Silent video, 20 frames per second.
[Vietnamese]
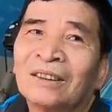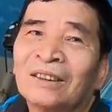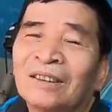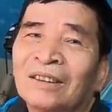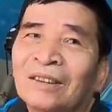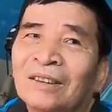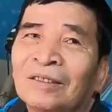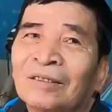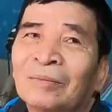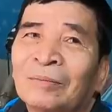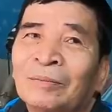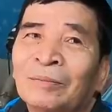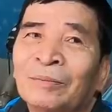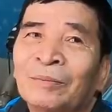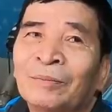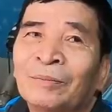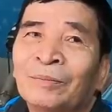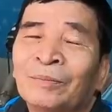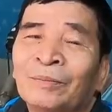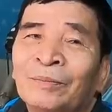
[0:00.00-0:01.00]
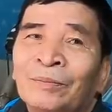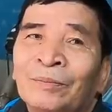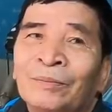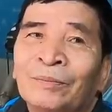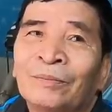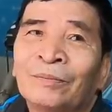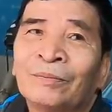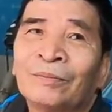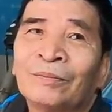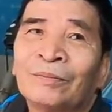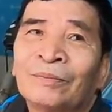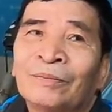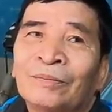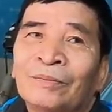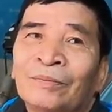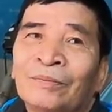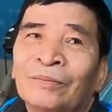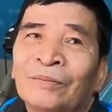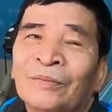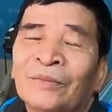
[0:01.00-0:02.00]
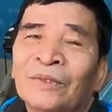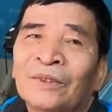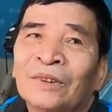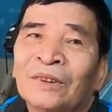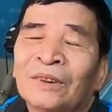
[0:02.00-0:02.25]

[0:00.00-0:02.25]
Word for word: chú với lại à, thím là có mấy người con